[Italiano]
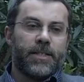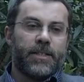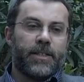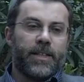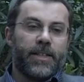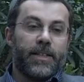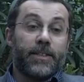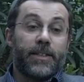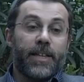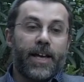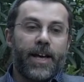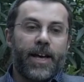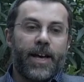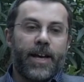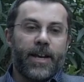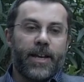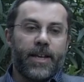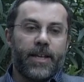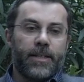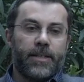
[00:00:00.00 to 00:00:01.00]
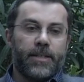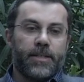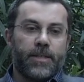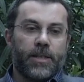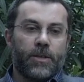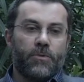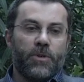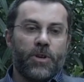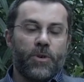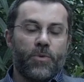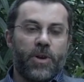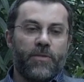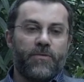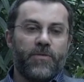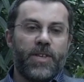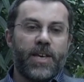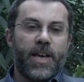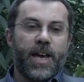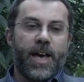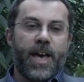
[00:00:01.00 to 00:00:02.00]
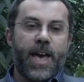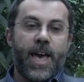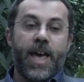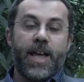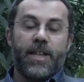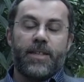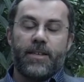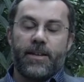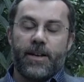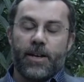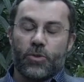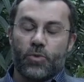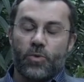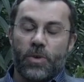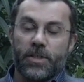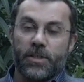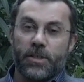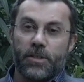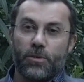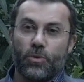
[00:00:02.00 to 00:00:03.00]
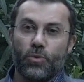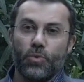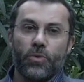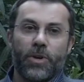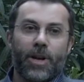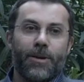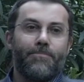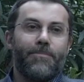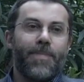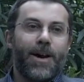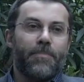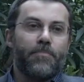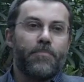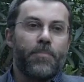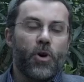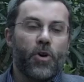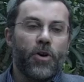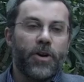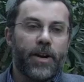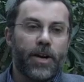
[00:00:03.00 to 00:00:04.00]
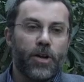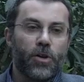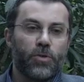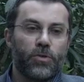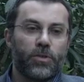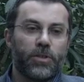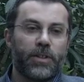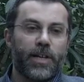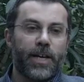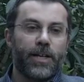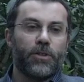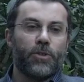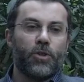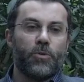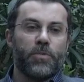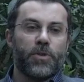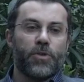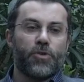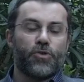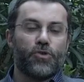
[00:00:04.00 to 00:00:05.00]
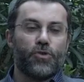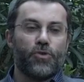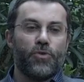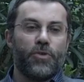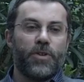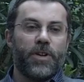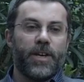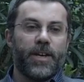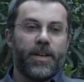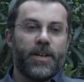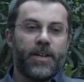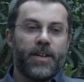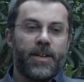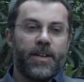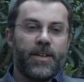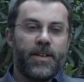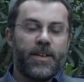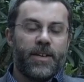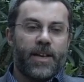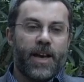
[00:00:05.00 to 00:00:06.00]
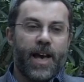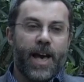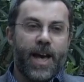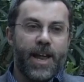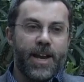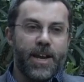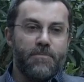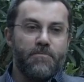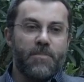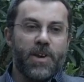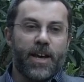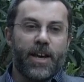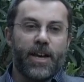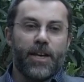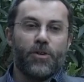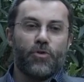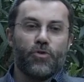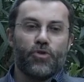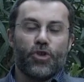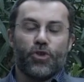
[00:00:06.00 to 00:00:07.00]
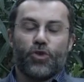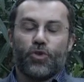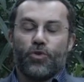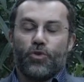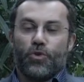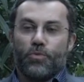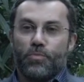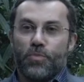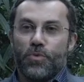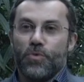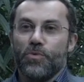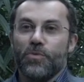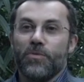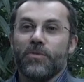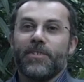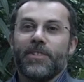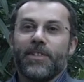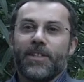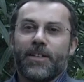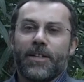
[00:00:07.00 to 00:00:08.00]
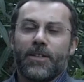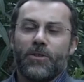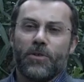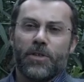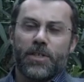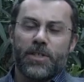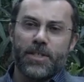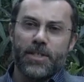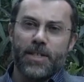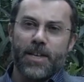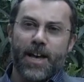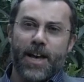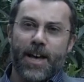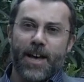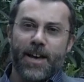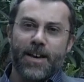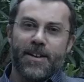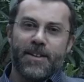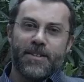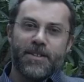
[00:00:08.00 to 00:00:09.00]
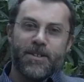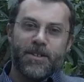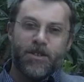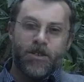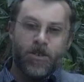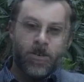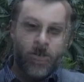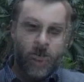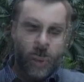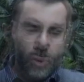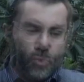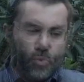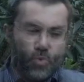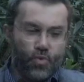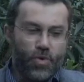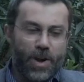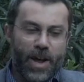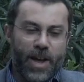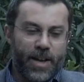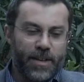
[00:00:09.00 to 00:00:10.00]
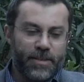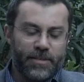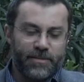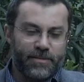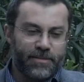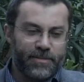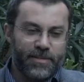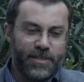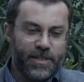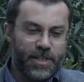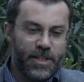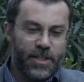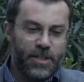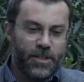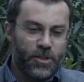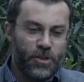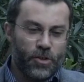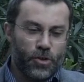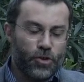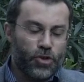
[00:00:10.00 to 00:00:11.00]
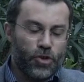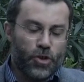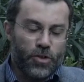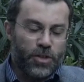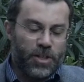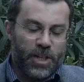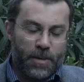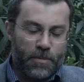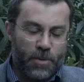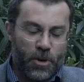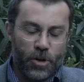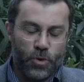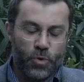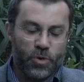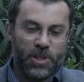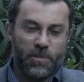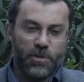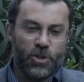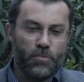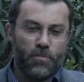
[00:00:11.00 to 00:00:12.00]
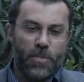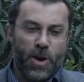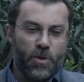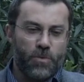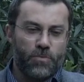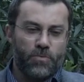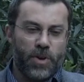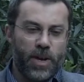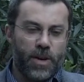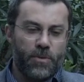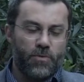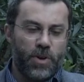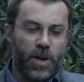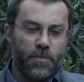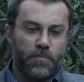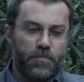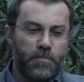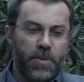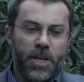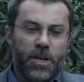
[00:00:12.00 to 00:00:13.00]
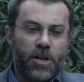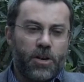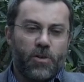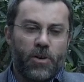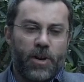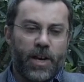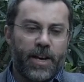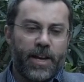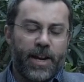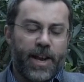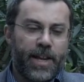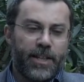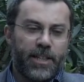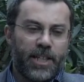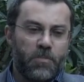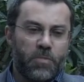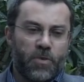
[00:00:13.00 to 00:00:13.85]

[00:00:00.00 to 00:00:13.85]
tentare di seguire una via etica sulla scrittura, ma poi raccontando persone, anime che non ci sono più, credo che sia una, non so se è la parola giusta, ma insomma una, una piccola, grande,